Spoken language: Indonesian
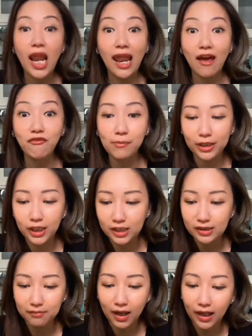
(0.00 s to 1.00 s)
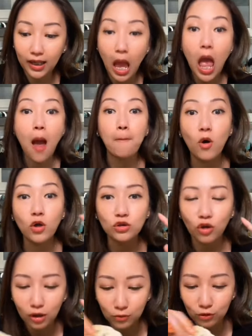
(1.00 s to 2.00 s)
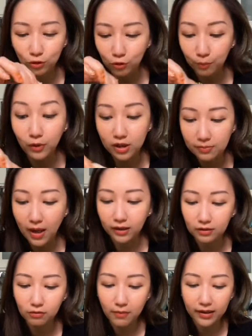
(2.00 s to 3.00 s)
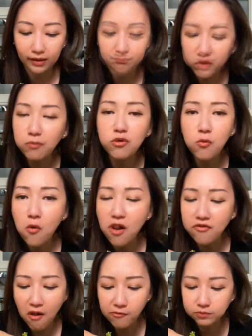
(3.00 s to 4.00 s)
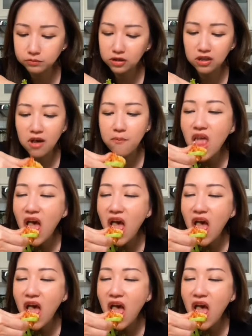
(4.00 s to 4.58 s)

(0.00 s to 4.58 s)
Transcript: level pedes Makanya moncrot mulutku pedes banget lumayan Tapi enak beneran